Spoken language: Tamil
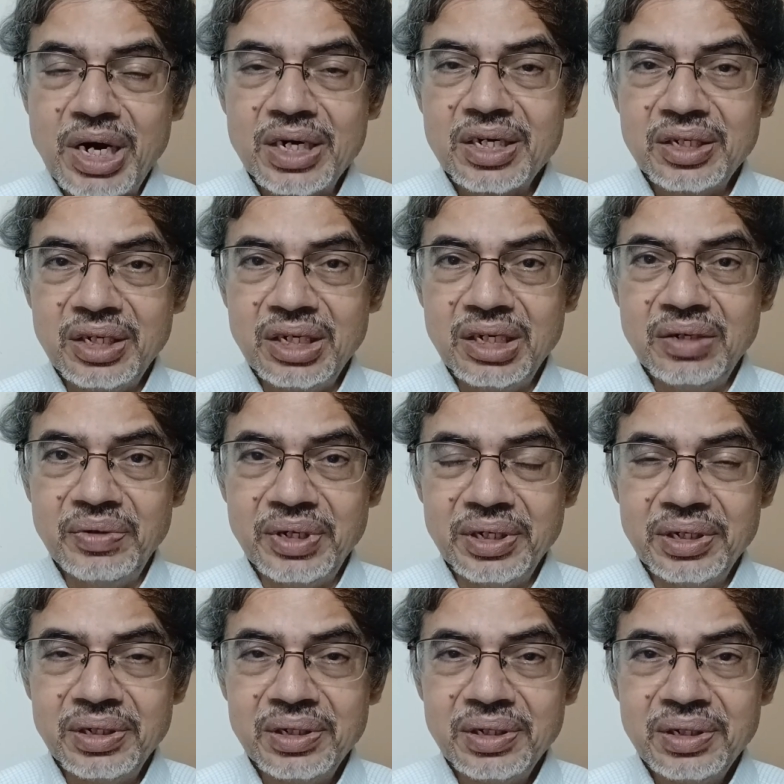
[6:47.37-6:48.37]
மாற்றுறதில்லை அவர்
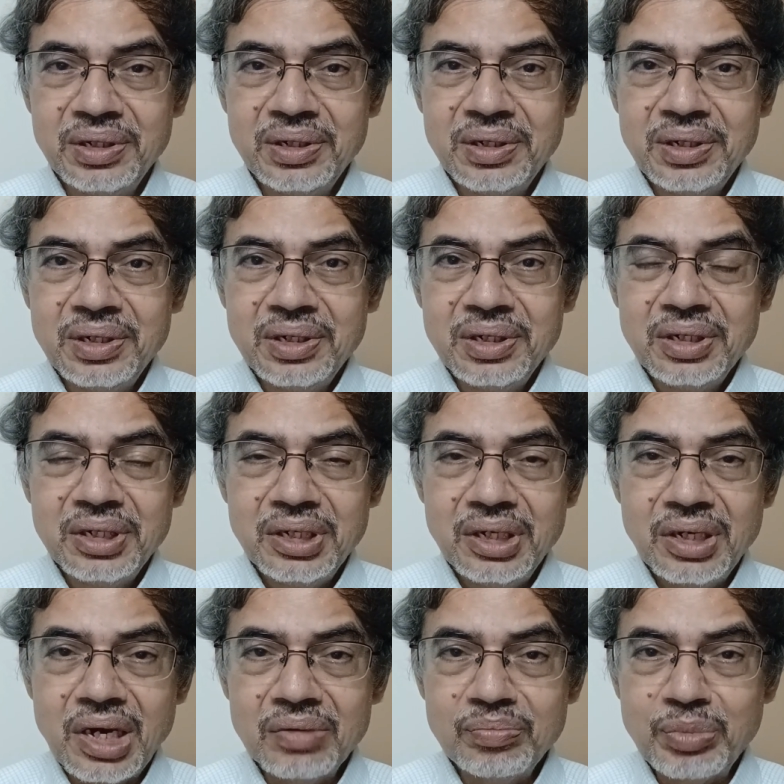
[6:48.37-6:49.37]

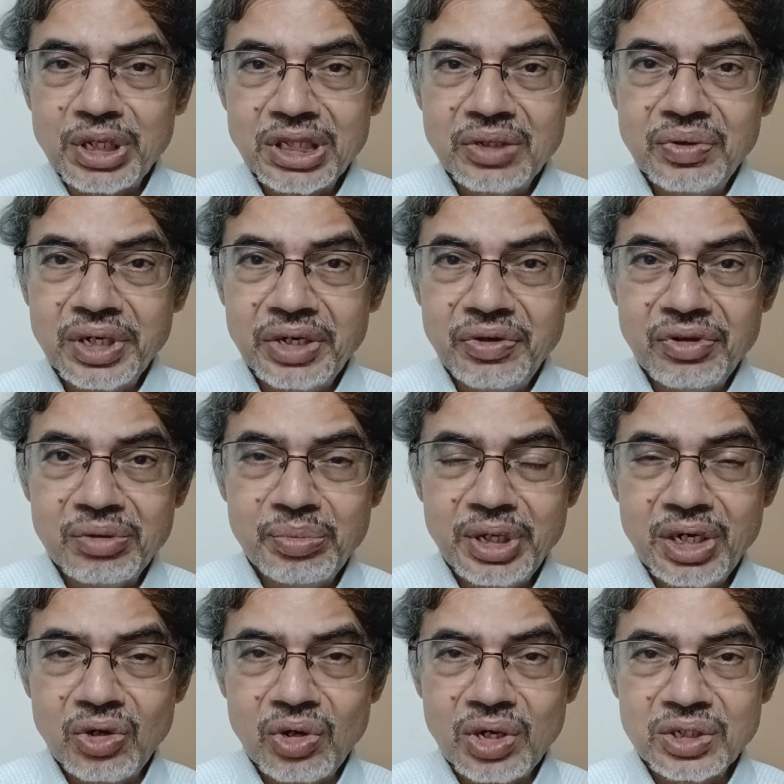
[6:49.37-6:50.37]
மற்றவங்க இவர்
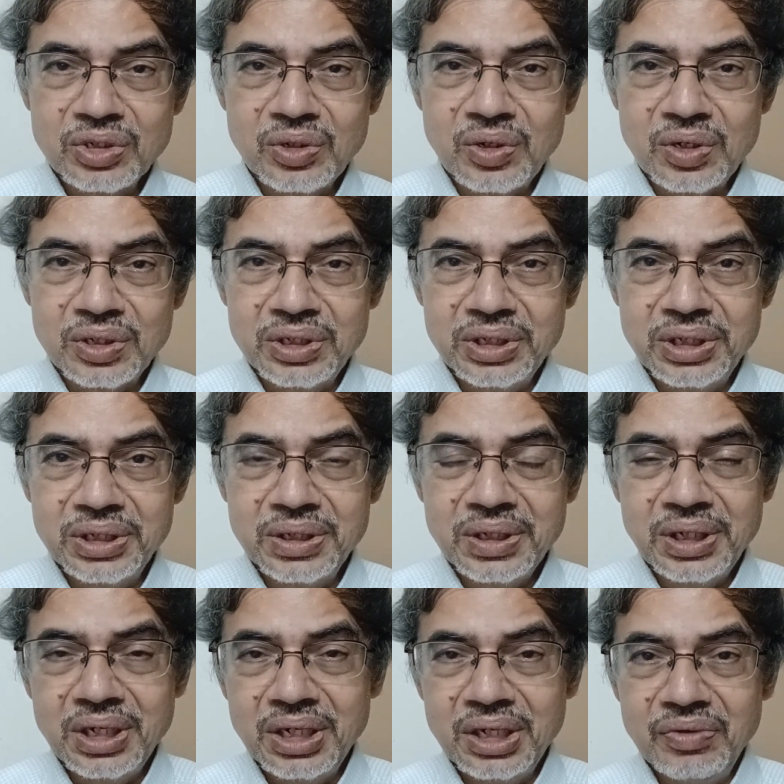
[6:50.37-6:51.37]
மேலே குறை சொல்கிறது
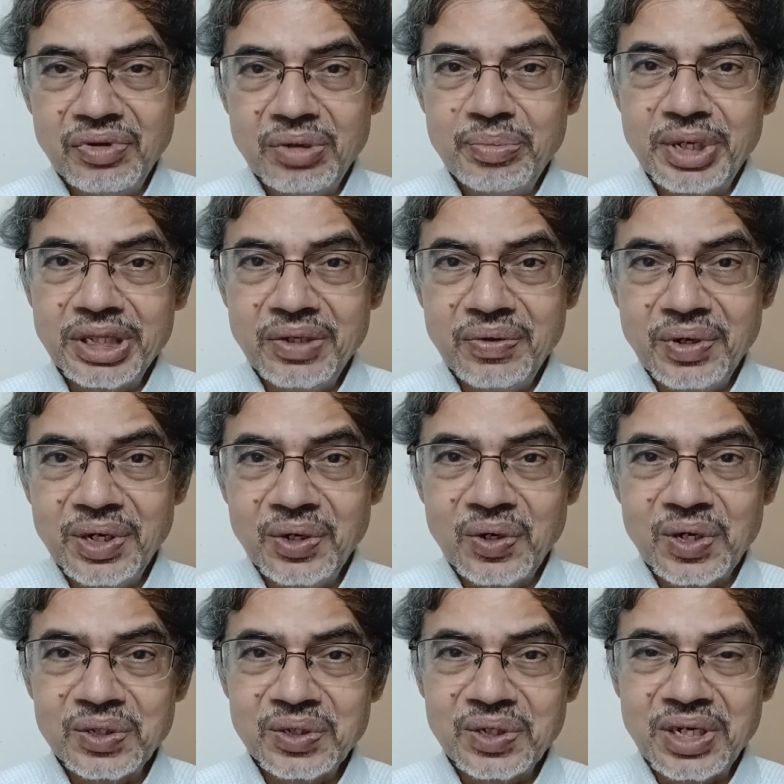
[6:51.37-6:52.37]
இல்லை இவர் மற்றவங்களை
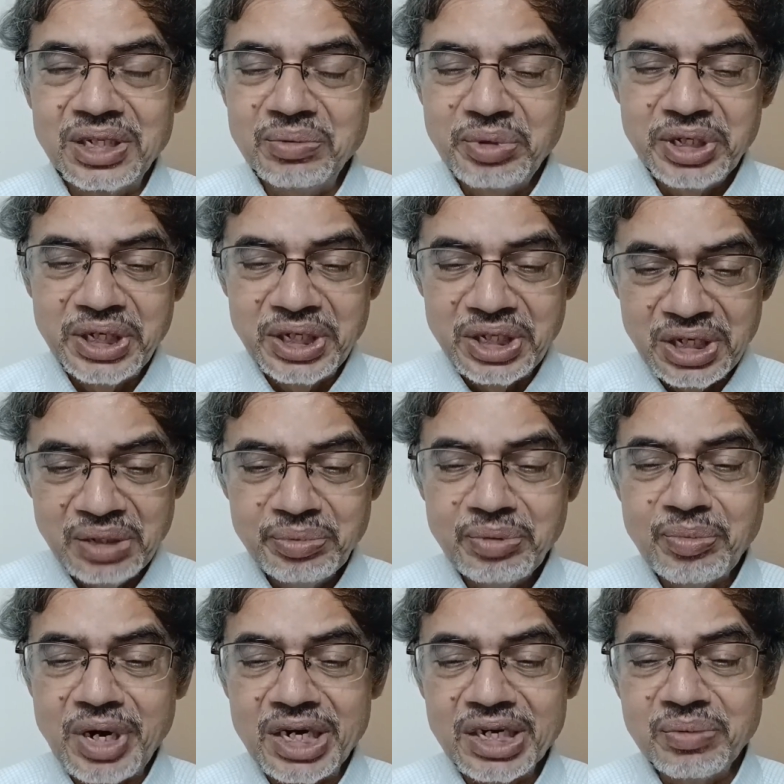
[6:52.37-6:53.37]
குறை சொல்கிறது அந்த மாதிரி எதுலேயுமே
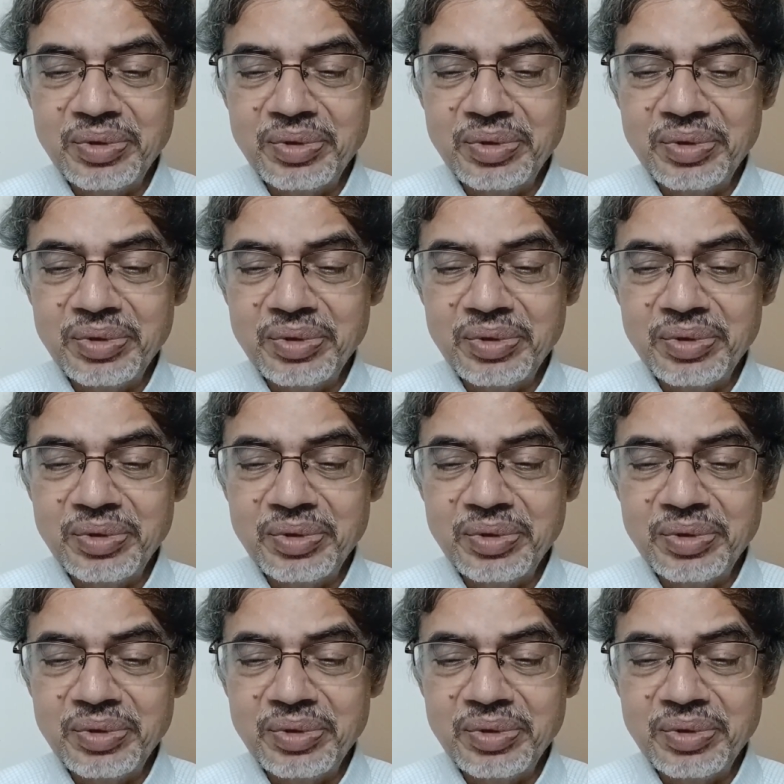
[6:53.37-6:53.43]
மாட்ட